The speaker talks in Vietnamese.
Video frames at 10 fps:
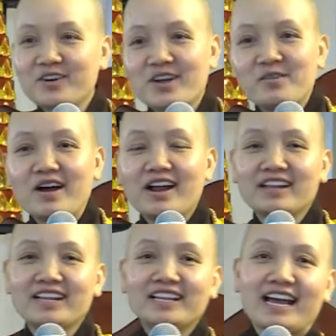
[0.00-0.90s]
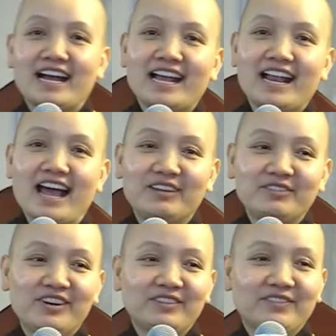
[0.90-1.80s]
có nghe qua là về nhà nghe
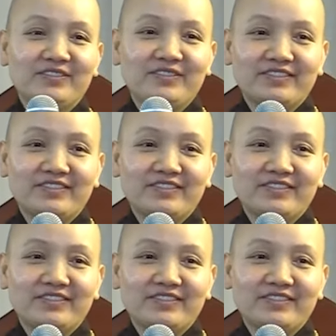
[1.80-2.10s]
lại phải không?